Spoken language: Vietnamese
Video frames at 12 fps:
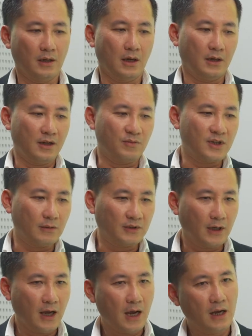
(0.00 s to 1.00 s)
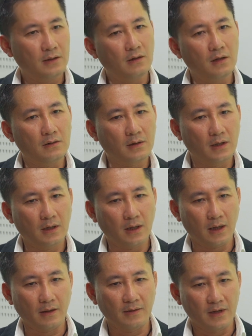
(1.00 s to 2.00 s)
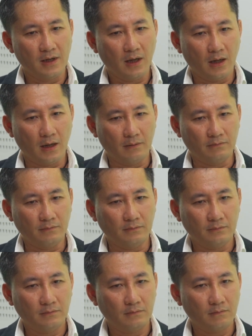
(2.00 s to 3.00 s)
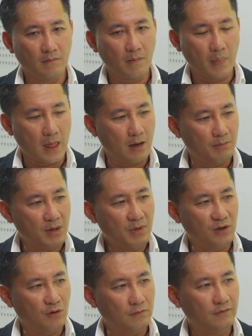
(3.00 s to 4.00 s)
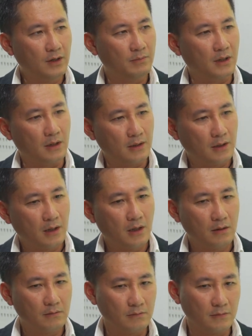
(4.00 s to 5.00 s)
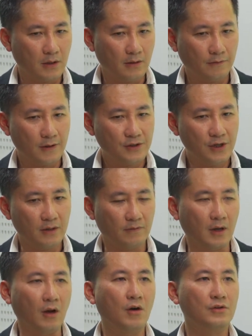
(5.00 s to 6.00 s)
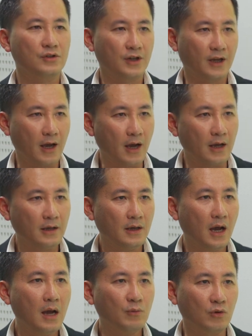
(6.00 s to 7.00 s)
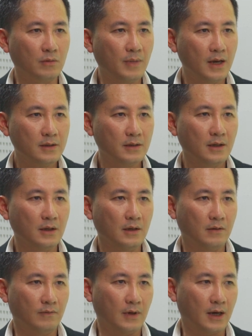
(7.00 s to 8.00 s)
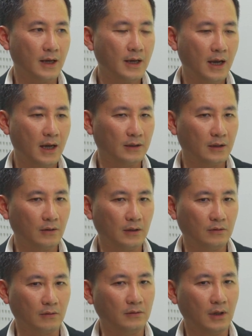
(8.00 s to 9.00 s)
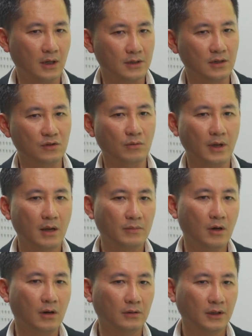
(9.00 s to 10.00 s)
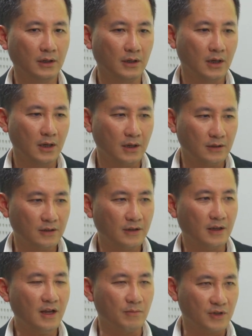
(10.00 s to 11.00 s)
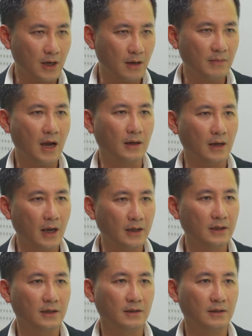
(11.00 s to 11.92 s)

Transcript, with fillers: à, điểm chạm thứ hai đó là ok là um, bên mình cũng vừa mới ờ, phát triển và launch cái app của OPES và khách hàng thì hoàn toàn có thể là sử dụng cái app đó thì những cái điểm chạm hàng ngày